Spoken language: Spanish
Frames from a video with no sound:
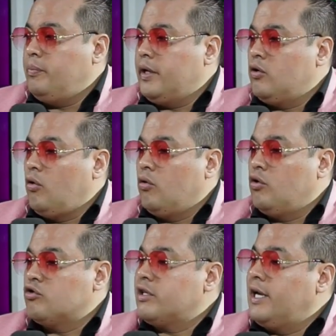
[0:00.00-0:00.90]
pero
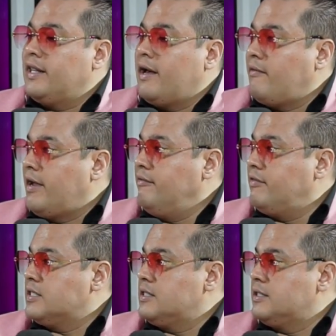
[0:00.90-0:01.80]
no se le daba
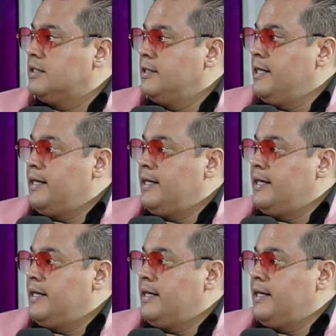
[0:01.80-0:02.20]
énfasis,